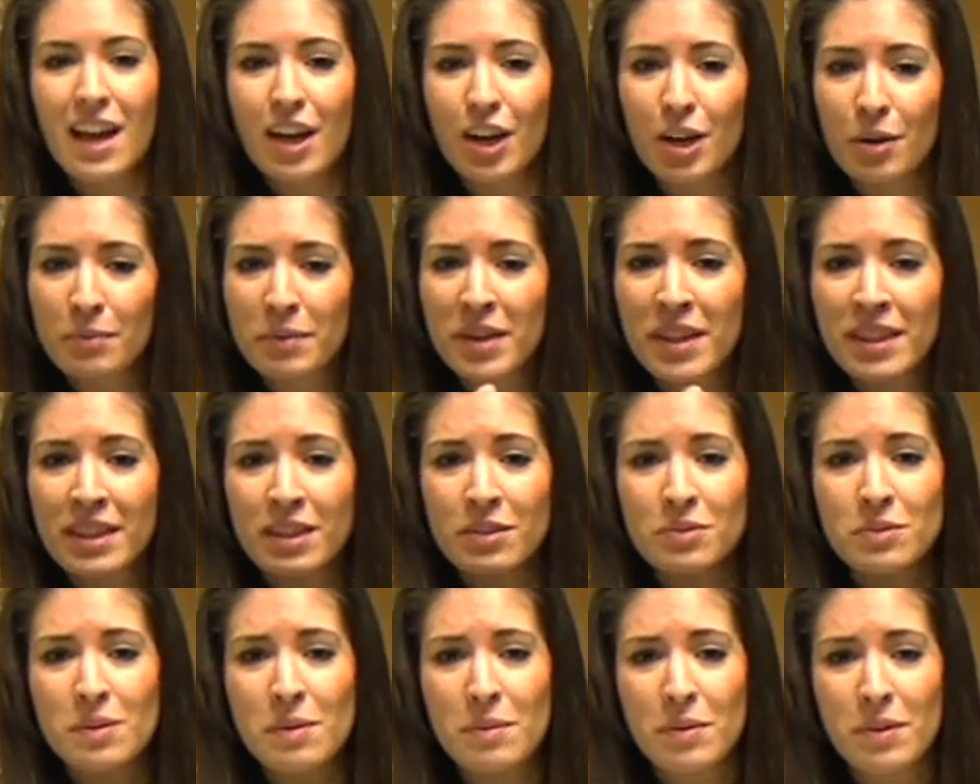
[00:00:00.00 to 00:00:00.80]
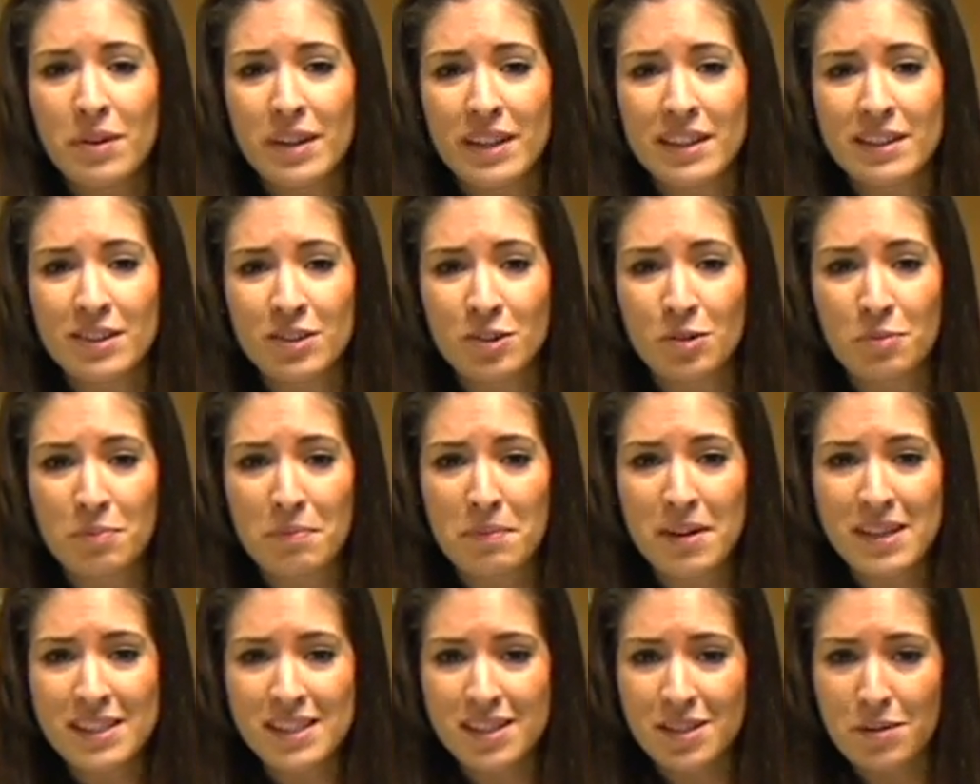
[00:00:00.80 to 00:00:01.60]
Comienza un nuevo reto
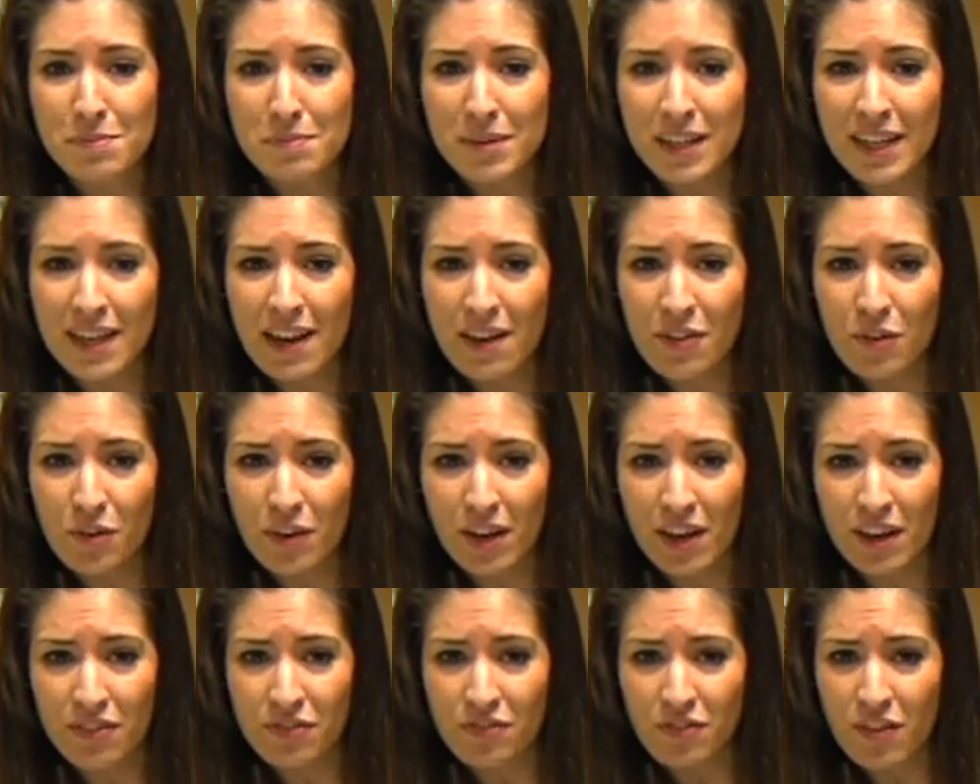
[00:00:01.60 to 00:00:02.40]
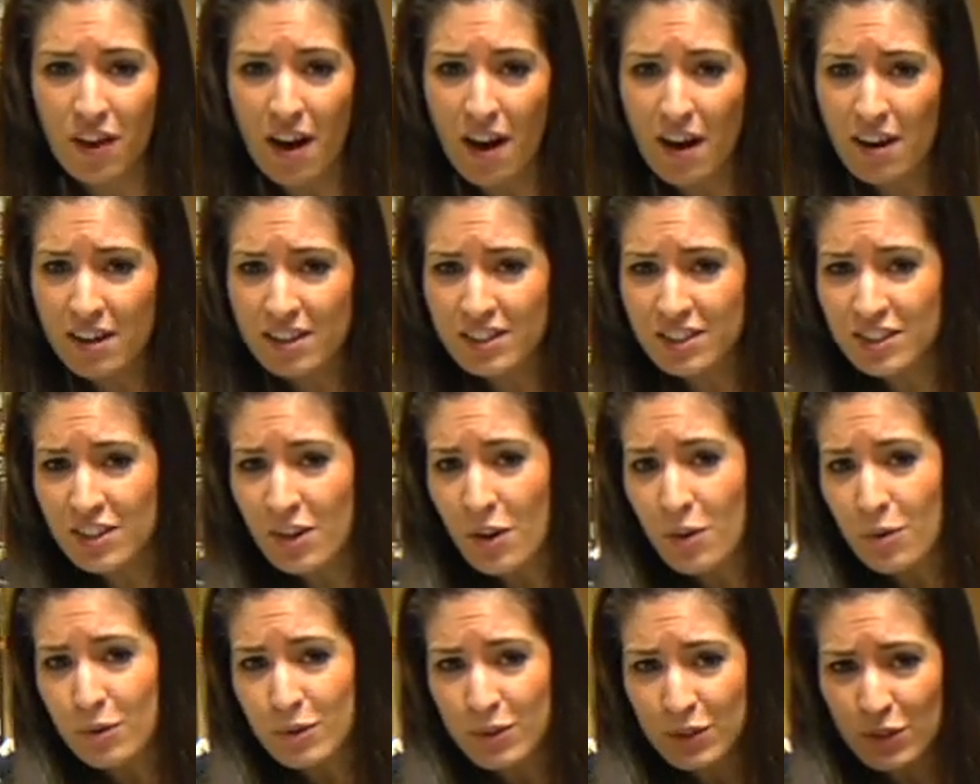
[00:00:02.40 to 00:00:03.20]
más complicado que Dark
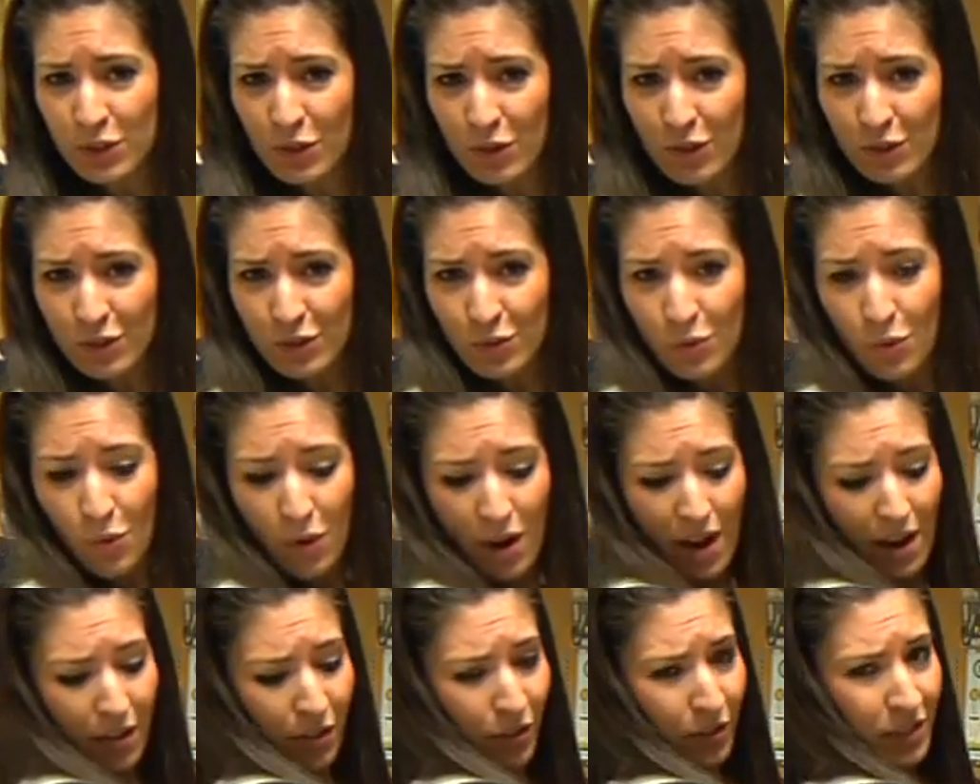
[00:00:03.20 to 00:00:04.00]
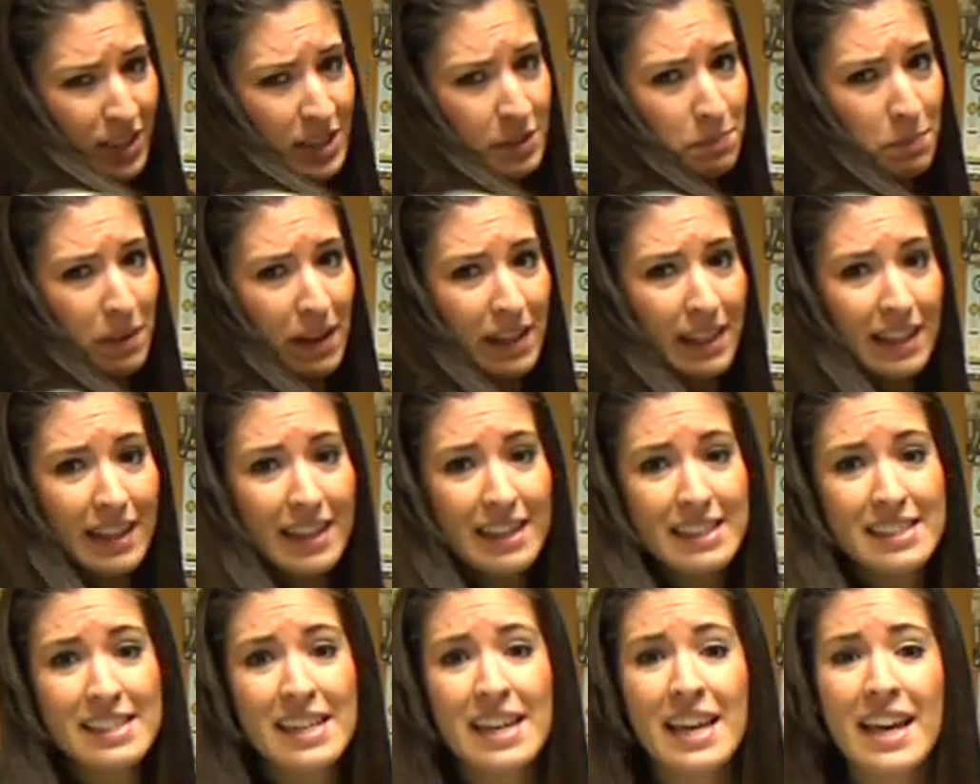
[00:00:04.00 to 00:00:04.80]
Souls 2 jugado de
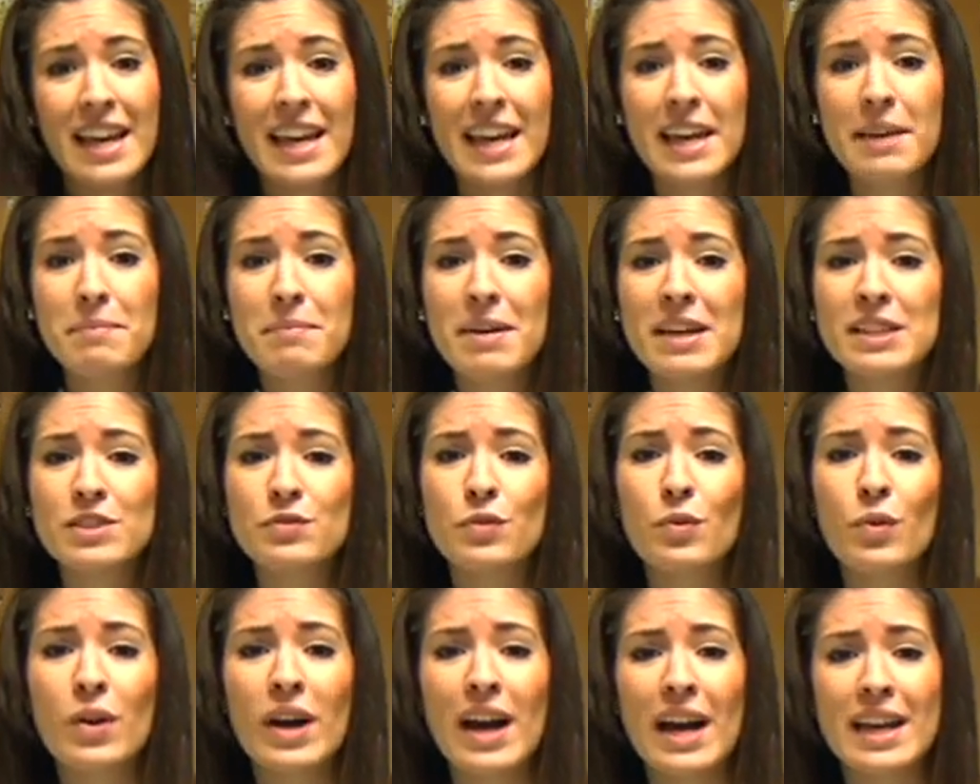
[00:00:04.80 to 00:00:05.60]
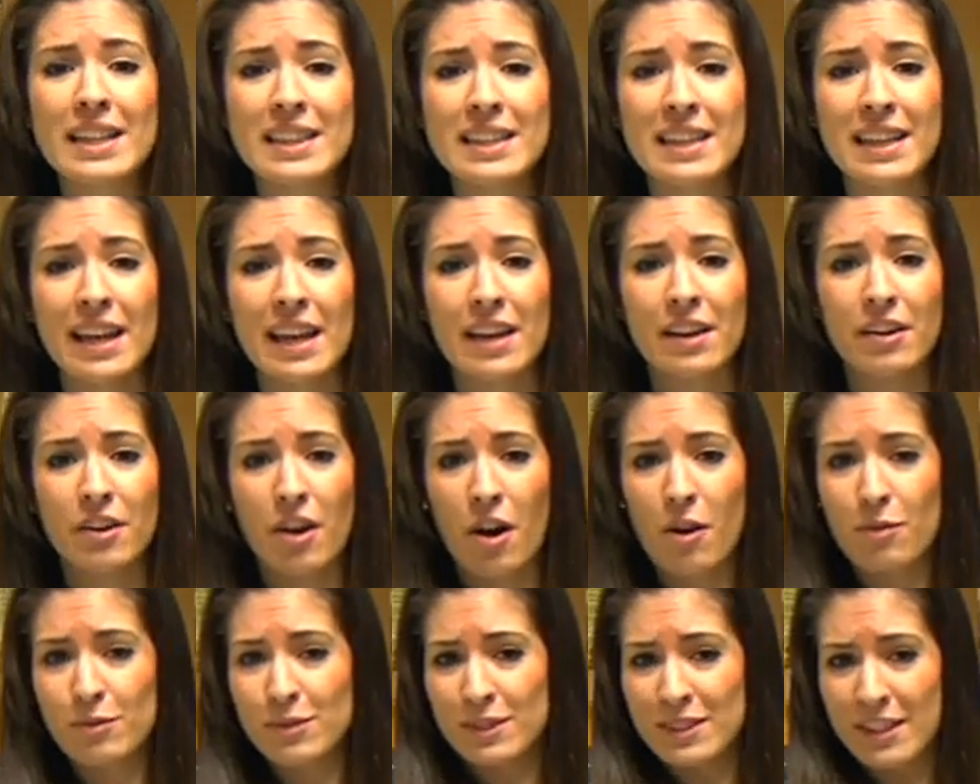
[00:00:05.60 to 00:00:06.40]
espaldas y más fugaz que
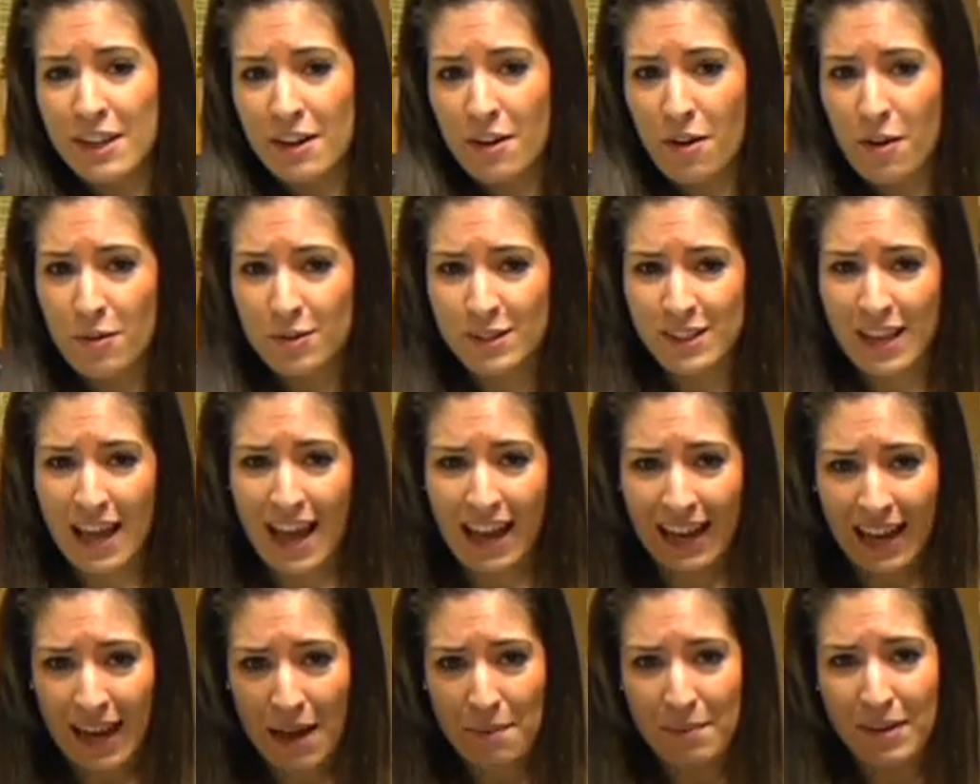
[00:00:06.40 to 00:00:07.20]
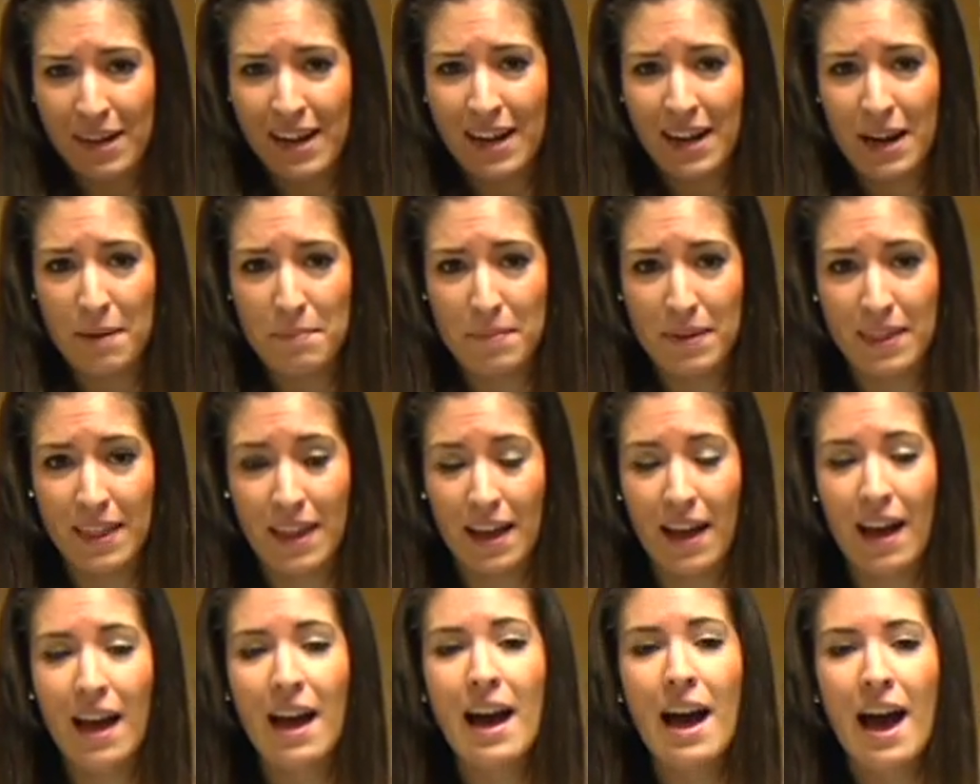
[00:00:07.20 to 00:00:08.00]
Ground Zeroes a cámara
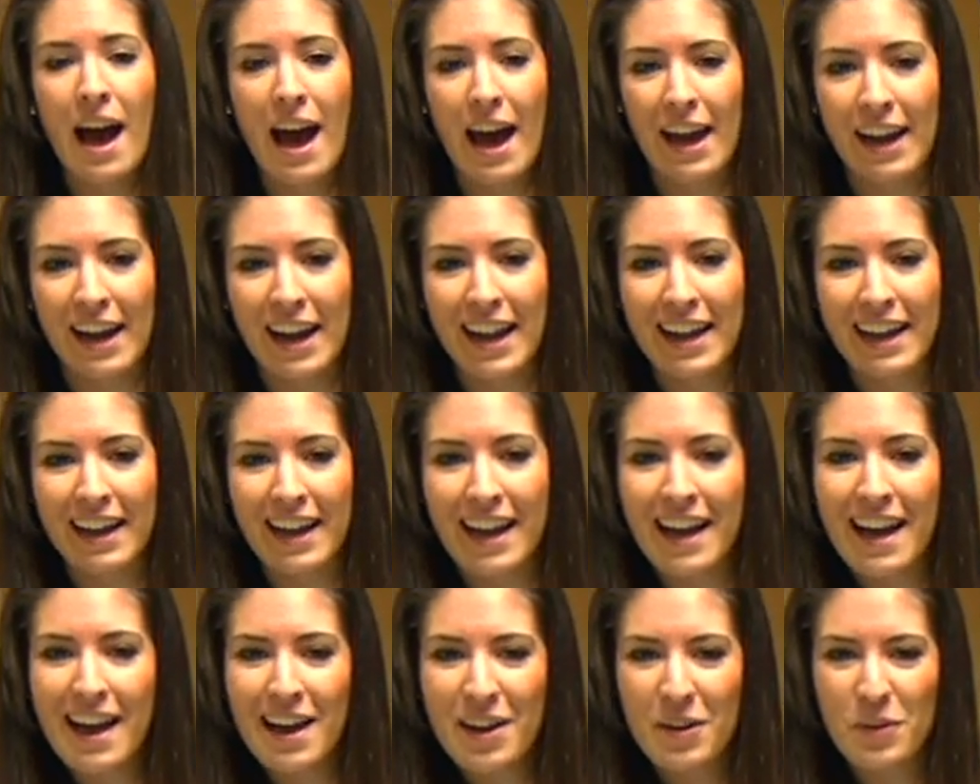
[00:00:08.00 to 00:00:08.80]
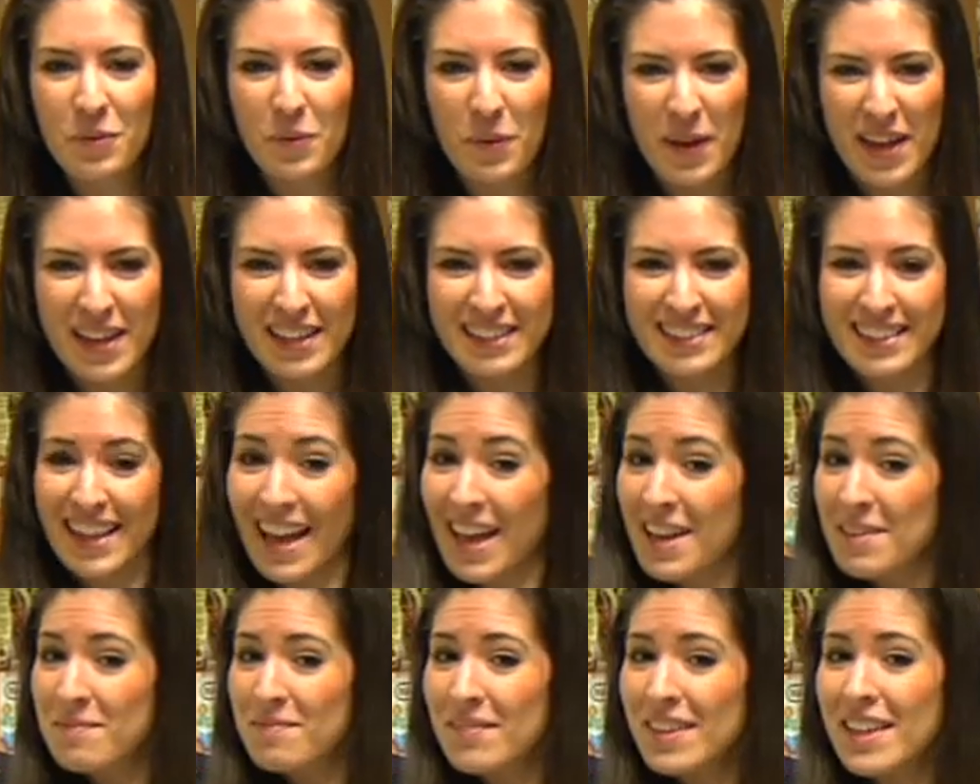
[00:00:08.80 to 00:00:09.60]
rápida. Arranca Quick
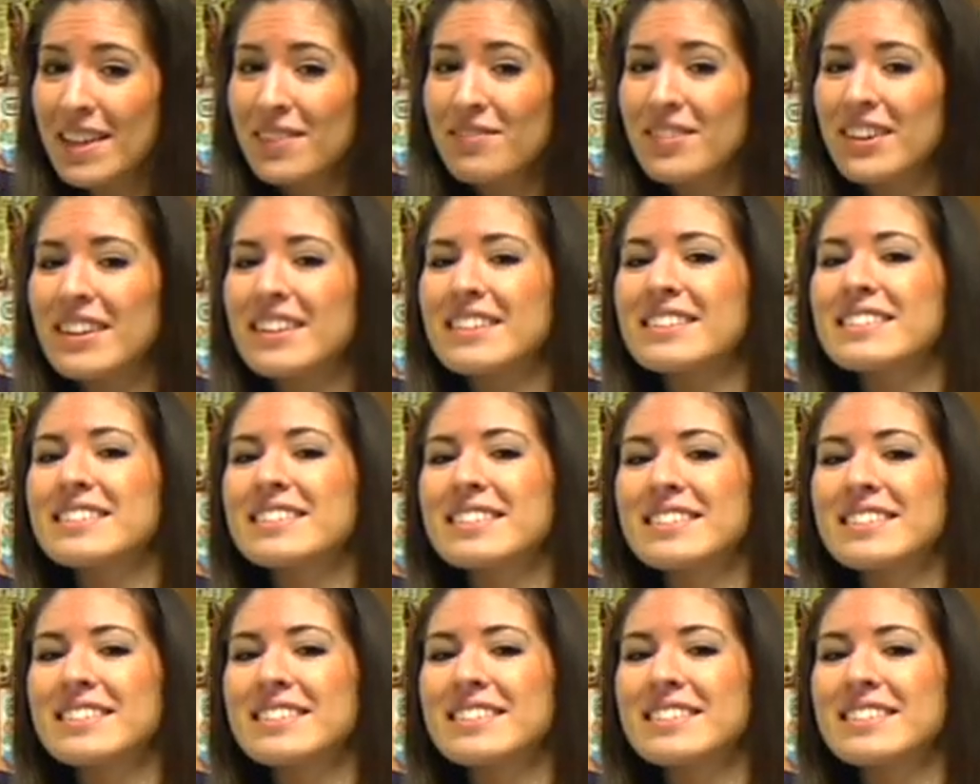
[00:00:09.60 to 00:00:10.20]
Time Event.